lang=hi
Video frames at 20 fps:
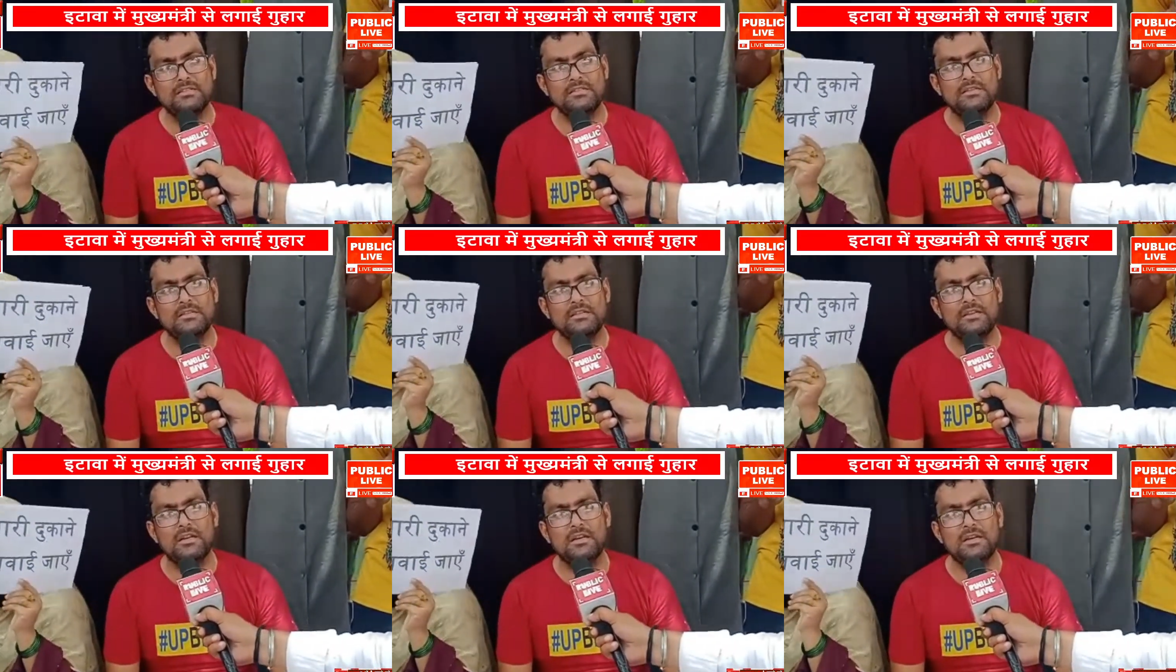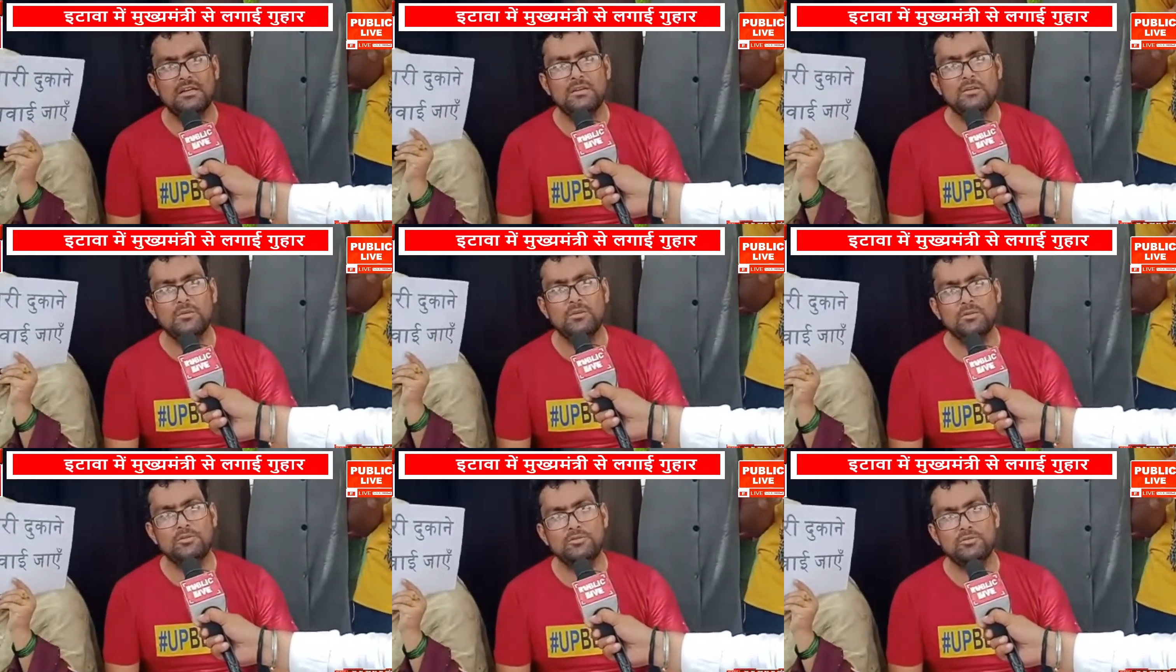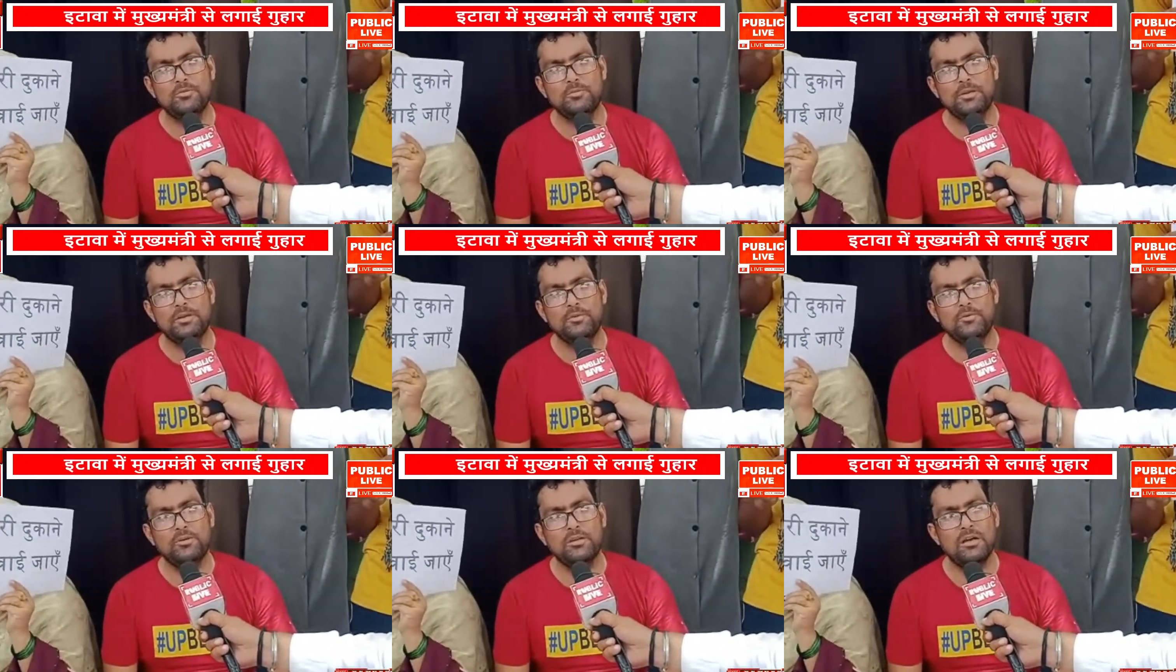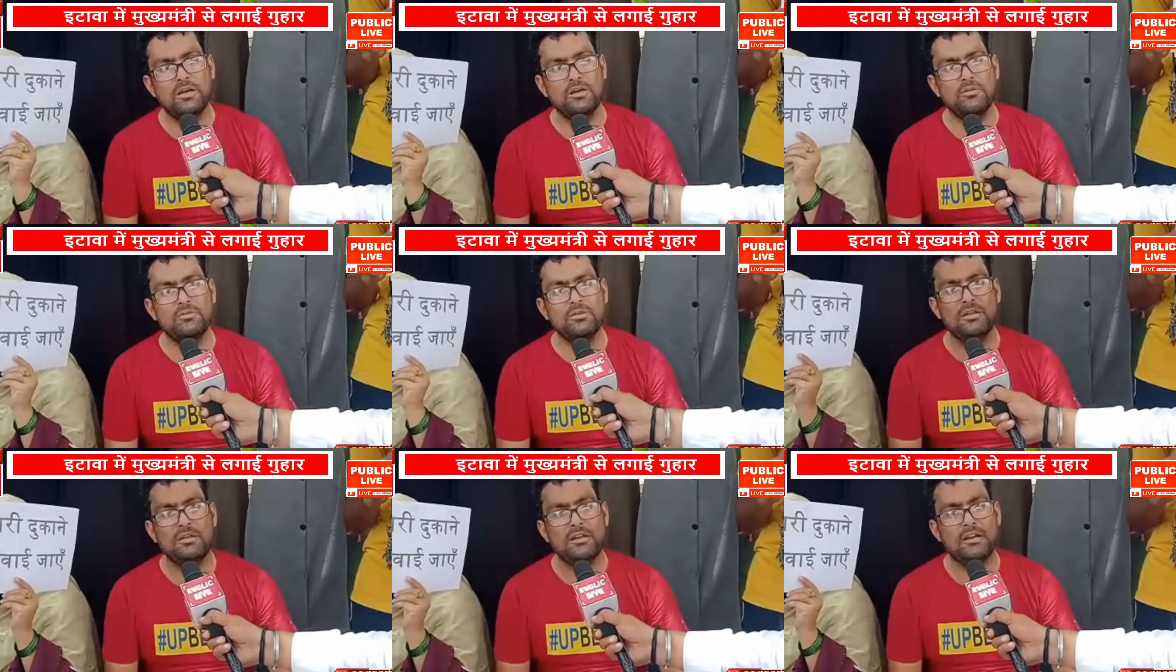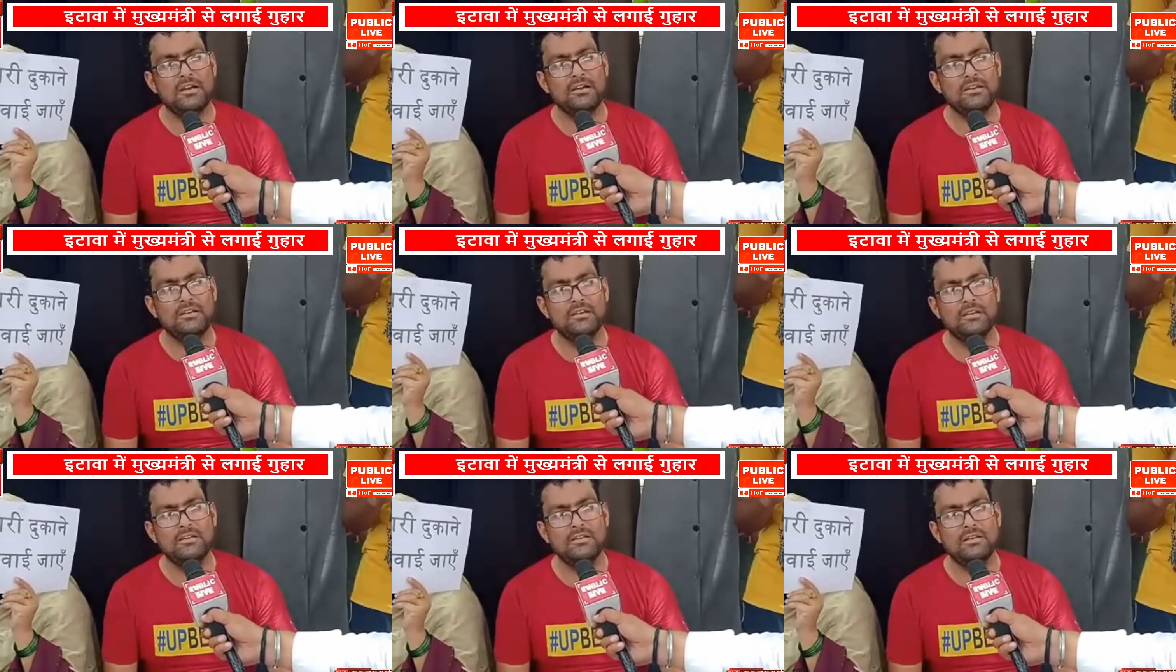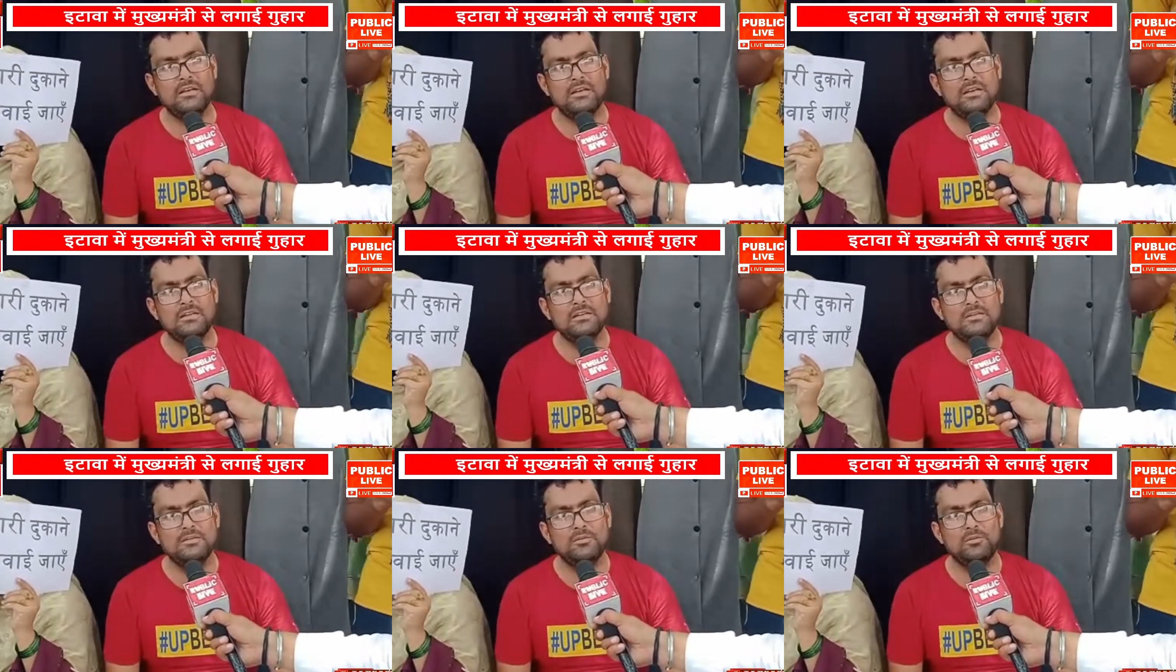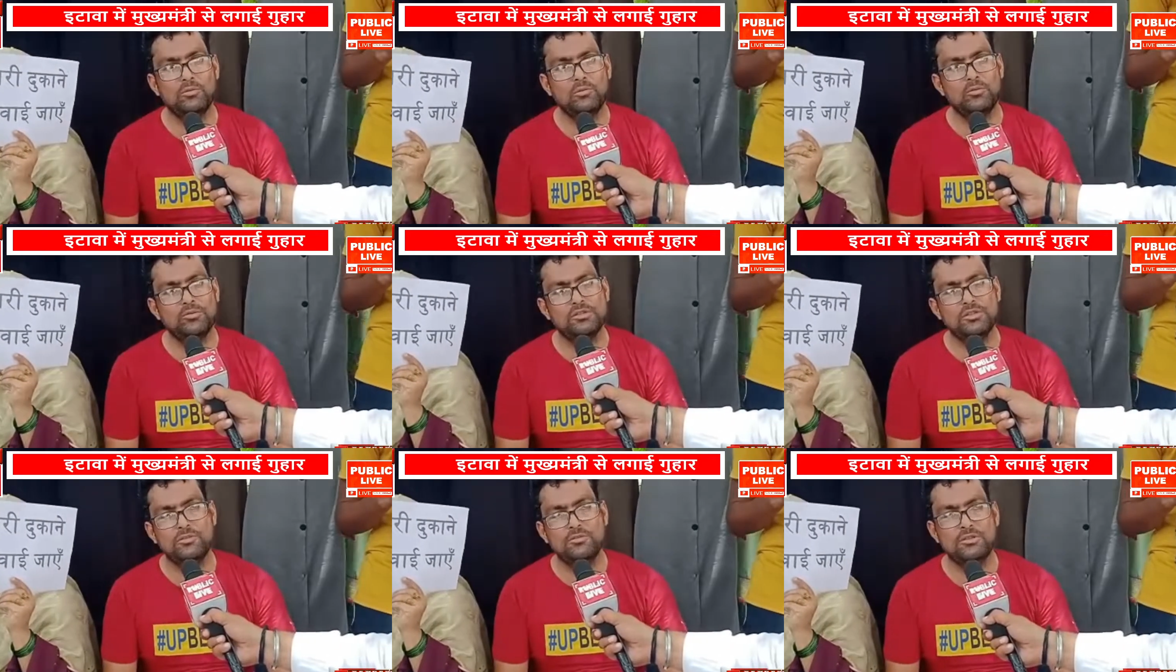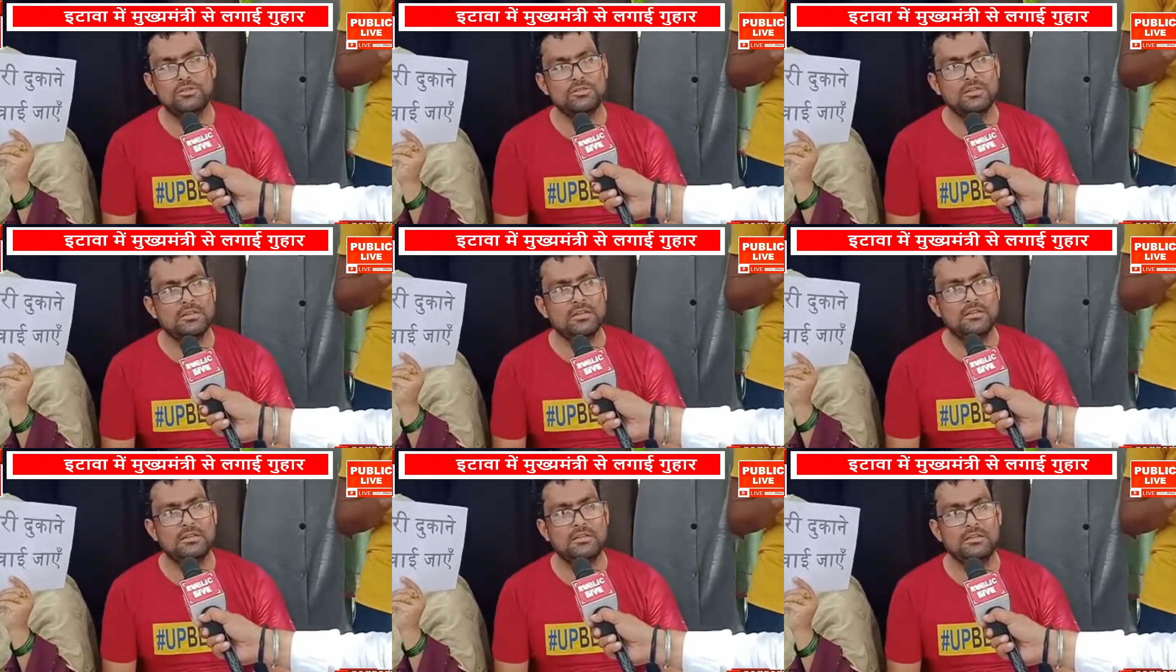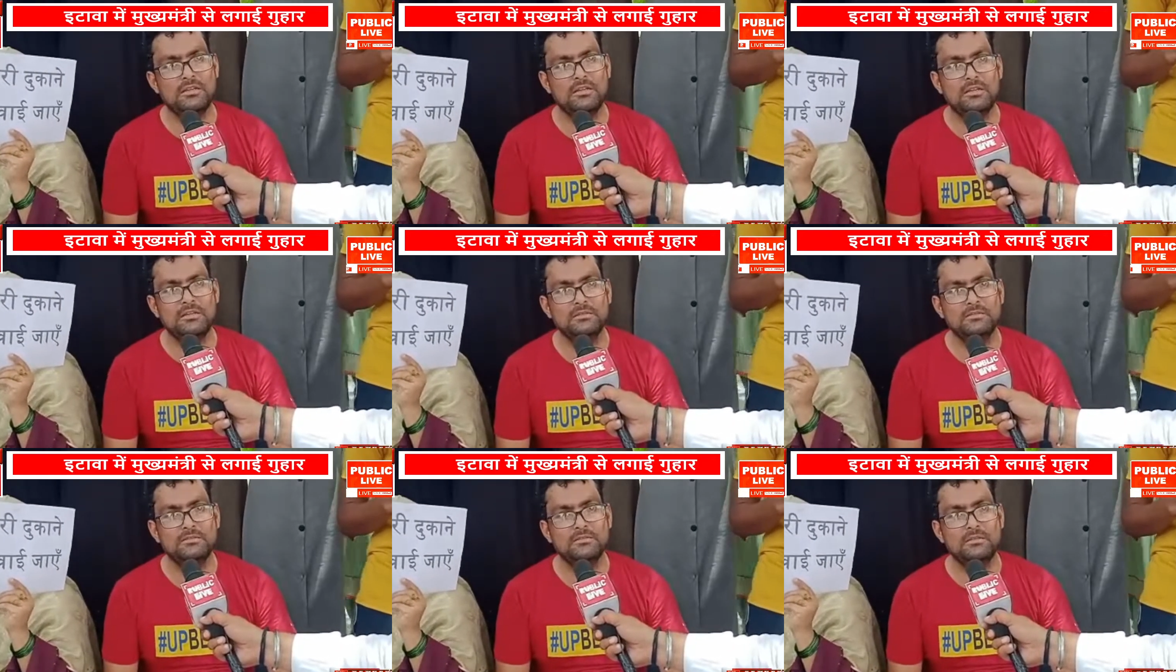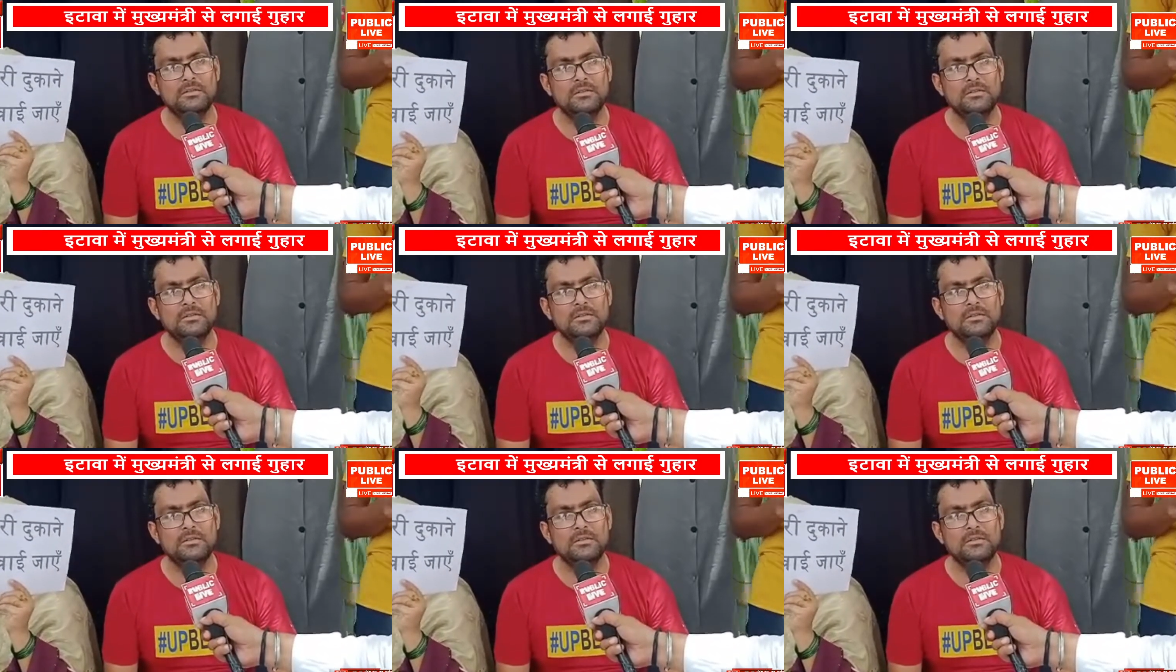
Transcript: की जाए और जो बेगुनाह है उन्हें रिहा किया जाए दोषी उन्हें सजा दी जाए